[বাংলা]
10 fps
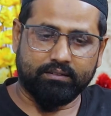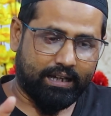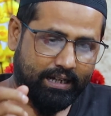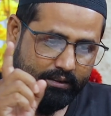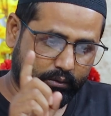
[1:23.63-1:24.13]

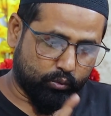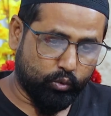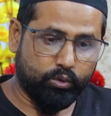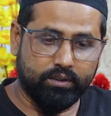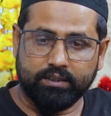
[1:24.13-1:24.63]
যা
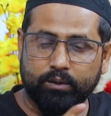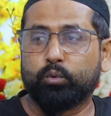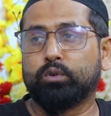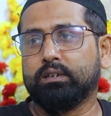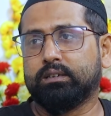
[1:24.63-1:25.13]
দুর্নীতি
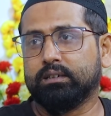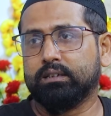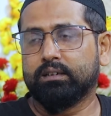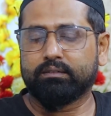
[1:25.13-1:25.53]
কূটনীতি